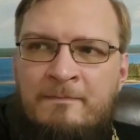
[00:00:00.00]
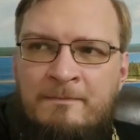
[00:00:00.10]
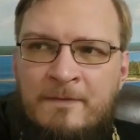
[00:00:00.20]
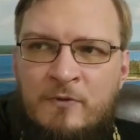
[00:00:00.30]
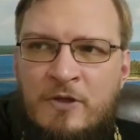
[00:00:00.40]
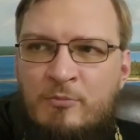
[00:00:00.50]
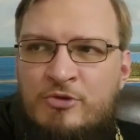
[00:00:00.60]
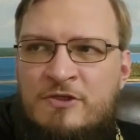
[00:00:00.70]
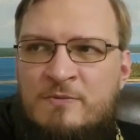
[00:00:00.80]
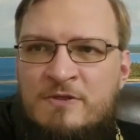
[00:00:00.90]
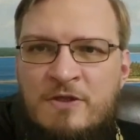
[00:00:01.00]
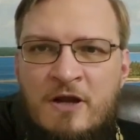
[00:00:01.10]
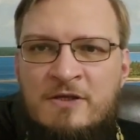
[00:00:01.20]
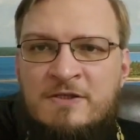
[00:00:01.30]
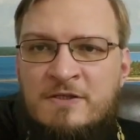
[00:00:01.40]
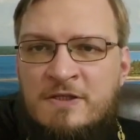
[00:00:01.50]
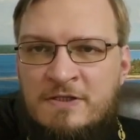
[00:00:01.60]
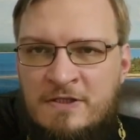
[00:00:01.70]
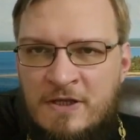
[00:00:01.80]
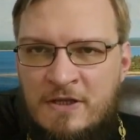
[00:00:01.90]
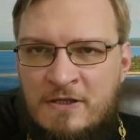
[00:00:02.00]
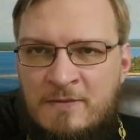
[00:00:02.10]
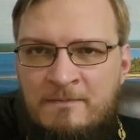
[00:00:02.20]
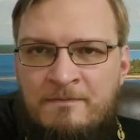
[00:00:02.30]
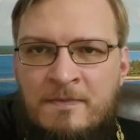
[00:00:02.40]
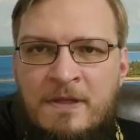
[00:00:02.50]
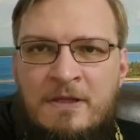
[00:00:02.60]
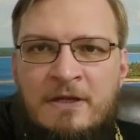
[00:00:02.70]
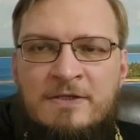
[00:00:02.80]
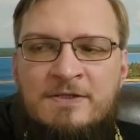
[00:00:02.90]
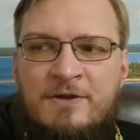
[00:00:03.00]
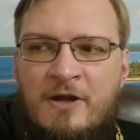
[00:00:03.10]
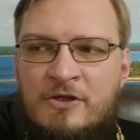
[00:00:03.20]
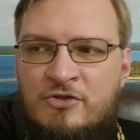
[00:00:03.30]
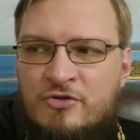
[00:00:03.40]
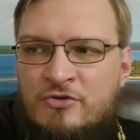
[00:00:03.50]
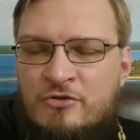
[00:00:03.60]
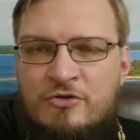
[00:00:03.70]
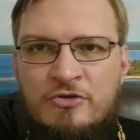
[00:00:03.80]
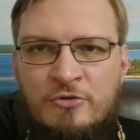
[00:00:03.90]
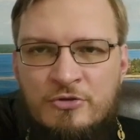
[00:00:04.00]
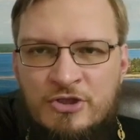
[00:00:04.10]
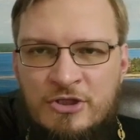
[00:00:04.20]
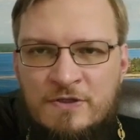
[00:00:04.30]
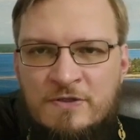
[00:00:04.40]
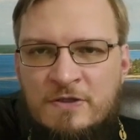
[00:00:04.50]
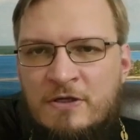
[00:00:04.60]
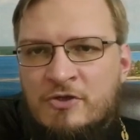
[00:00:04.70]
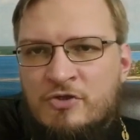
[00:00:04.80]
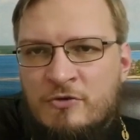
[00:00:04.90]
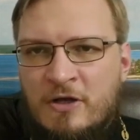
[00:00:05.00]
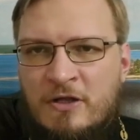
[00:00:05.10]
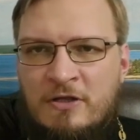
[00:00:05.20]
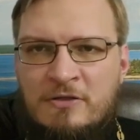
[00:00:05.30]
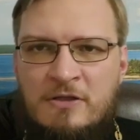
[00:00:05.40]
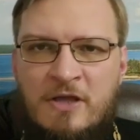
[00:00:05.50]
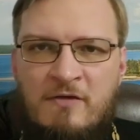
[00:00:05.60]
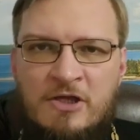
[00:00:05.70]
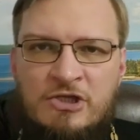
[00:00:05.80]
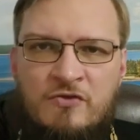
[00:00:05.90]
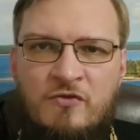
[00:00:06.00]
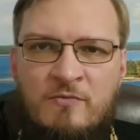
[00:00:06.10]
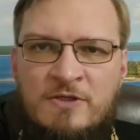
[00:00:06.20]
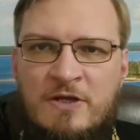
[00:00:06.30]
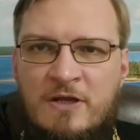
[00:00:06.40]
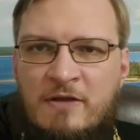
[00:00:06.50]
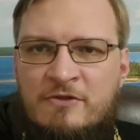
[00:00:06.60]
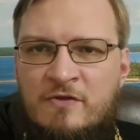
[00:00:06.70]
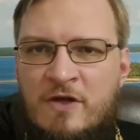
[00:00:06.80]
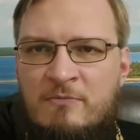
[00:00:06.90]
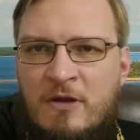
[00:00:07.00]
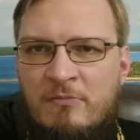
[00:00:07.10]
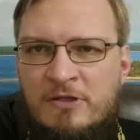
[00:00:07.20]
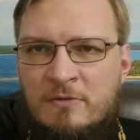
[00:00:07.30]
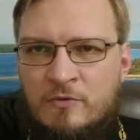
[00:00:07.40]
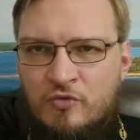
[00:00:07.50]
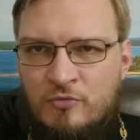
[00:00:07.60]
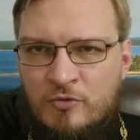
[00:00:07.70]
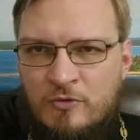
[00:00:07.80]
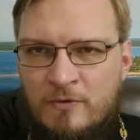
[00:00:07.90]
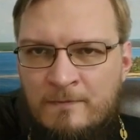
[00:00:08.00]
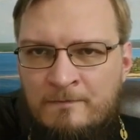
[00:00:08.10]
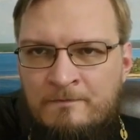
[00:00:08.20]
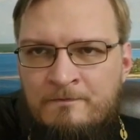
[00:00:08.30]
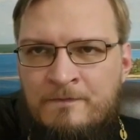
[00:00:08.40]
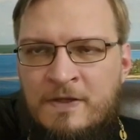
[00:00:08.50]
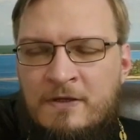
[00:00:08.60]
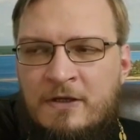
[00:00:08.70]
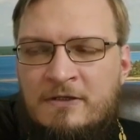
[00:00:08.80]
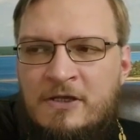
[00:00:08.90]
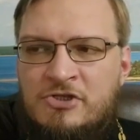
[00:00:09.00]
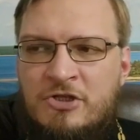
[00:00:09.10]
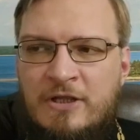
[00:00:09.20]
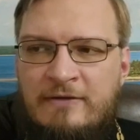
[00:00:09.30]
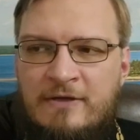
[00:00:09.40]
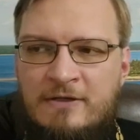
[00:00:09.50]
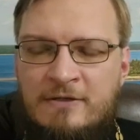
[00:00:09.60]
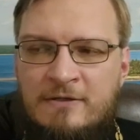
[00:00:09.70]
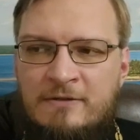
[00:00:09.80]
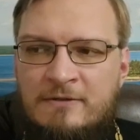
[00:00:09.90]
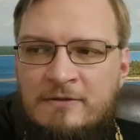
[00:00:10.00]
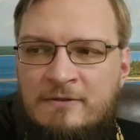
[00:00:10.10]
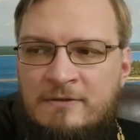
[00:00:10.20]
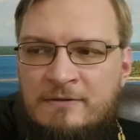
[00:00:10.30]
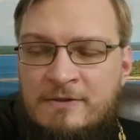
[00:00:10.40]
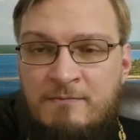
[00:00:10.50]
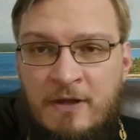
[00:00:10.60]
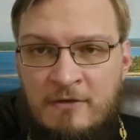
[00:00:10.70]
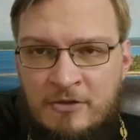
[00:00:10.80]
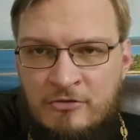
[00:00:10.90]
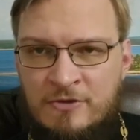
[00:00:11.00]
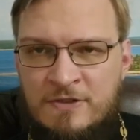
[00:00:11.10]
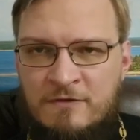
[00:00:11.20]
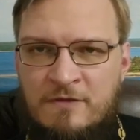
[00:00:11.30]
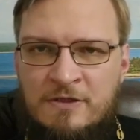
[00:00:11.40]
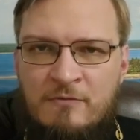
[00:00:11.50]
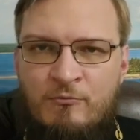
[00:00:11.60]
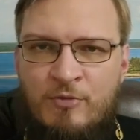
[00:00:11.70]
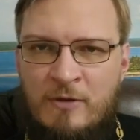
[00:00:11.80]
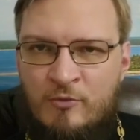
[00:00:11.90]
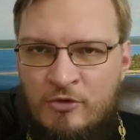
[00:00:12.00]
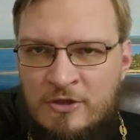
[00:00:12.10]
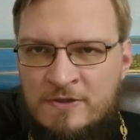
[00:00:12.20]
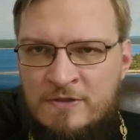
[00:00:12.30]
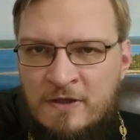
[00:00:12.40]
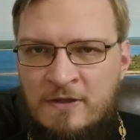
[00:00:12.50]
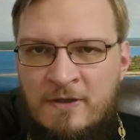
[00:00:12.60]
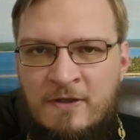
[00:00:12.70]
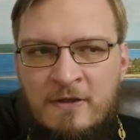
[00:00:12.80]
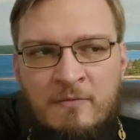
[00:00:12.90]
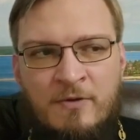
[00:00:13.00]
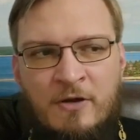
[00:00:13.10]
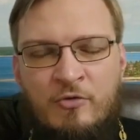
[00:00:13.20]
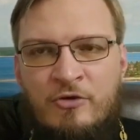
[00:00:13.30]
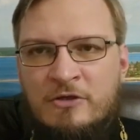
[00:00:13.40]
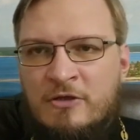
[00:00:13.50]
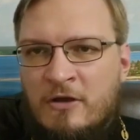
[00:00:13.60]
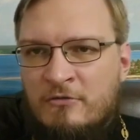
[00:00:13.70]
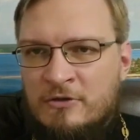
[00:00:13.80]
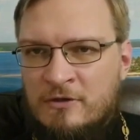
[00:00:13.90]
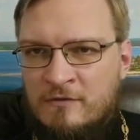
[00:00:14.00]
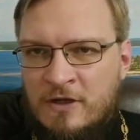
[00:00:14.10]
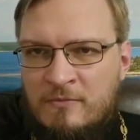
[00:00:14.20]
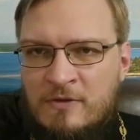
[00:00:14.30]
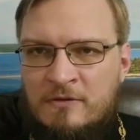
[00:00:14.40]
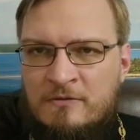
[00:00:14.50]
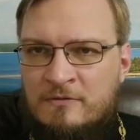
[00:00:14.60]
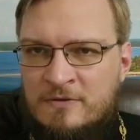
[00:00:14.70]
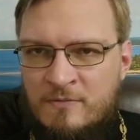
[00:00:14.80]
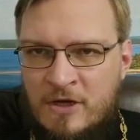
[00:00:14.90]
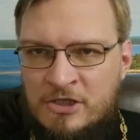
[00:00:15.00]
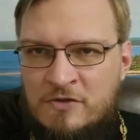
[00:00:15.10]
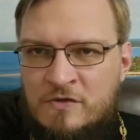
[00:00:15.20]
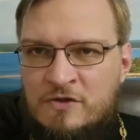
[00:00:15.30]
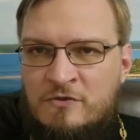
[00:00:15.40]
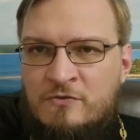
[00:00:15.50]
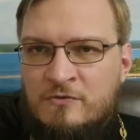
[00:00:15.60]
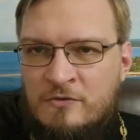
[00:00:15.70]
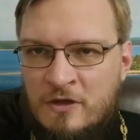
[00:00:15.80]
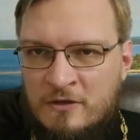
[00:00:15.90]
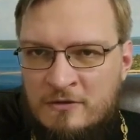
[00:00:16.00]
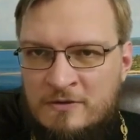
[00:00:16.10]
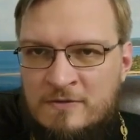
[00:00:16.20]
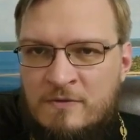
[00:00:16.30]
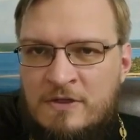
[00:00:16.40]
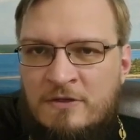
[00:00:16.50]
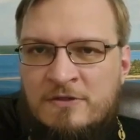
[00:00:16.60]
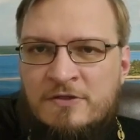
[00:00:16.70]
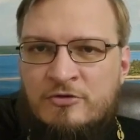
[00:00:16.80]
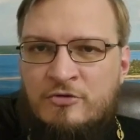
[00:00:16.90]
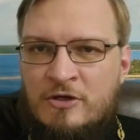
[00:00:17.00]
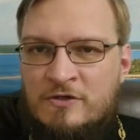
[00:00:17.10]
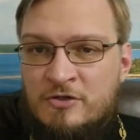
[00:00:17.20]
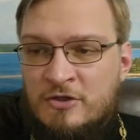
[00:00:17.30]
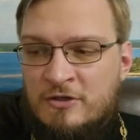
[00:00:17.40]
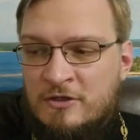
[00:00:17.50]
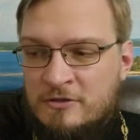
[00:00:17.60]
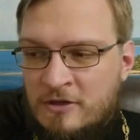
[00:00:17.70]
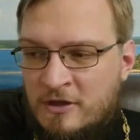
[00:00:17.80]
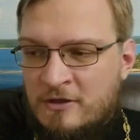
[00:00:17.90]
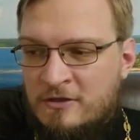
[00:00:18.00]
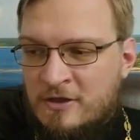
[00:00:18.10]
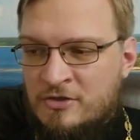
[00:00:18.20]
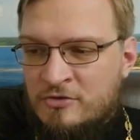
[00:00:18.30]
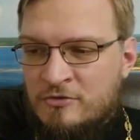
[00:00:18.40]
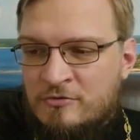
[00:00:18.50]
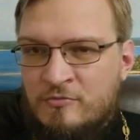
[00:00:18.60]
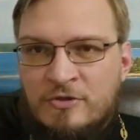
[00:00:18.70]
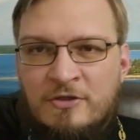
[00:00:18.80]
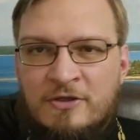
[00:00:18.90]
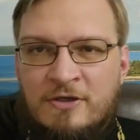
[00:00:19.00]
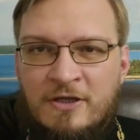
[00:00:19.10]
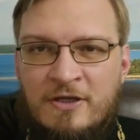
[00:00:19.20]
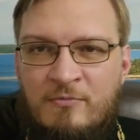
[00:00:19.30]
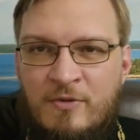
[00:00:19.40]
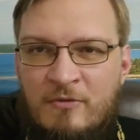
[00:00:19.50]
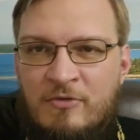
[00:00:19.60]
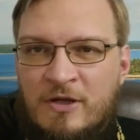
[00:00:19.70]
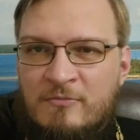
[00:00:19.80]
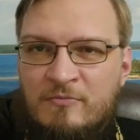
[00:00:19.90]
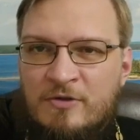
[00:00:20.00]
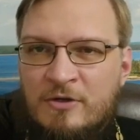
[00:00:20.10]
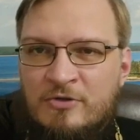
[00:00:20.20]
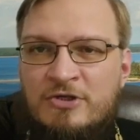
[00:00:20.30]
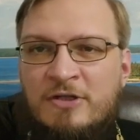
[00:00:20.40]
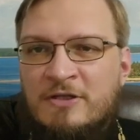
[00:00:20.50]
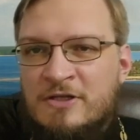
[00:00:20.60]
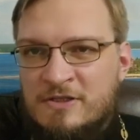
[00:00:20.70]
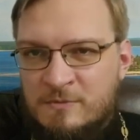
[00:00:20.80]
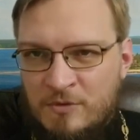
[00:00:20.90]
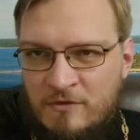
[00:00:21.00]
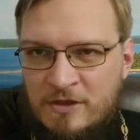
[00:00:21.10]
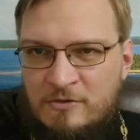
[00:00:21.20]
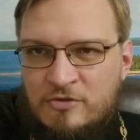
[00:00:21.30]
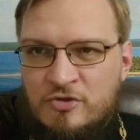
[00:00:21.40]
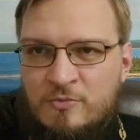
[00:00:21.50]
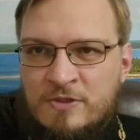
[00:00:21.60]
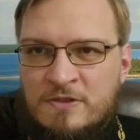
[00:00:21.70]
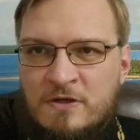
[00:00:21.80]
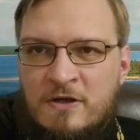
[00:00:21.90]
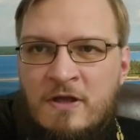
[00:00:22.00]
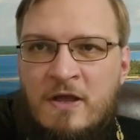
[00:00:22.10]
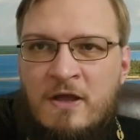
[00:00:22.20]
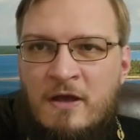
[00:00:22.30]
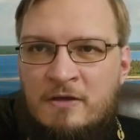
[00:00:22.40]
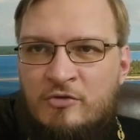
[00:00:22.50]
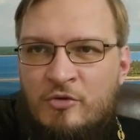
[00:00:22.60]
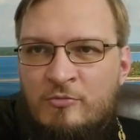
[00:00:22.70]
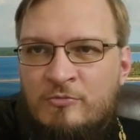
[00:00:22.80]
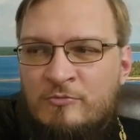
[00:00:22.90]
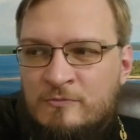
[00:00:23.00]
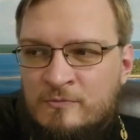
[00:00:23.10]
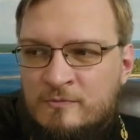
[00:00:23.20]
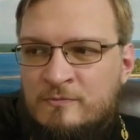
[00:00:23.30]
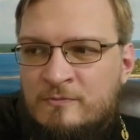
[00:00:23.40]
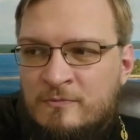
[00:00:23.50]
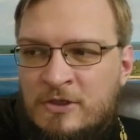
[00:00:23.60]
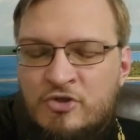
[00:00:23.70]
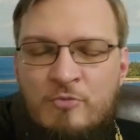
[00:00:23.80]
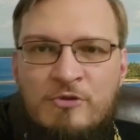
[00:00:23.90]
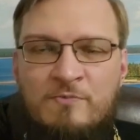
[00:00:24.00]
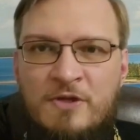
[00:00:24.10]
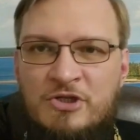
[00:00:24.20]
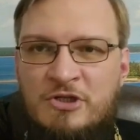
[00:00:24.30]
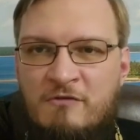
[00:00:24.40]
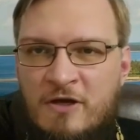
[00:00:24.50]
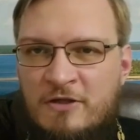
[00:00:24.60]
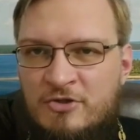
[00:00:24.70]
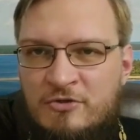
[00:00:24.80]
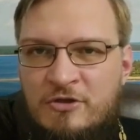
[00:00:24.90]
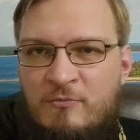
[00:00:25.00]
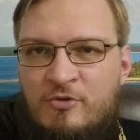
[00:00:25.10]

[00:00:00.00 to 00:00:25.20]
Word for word: ну, допустим, страх за детей, или страх, что что-то случится, или еще какие-то навязчивые мысли, я все время об этом думаю. И когда человек э, исповедуется в этом, помолится, проходит какое-то время, спрашиваешь, ну как, изменилась ситуация? Человек говорит, да, а что было, какие проблемы были? Вот человек даже забывает очень быстро о том, о чем он переживал еще, там,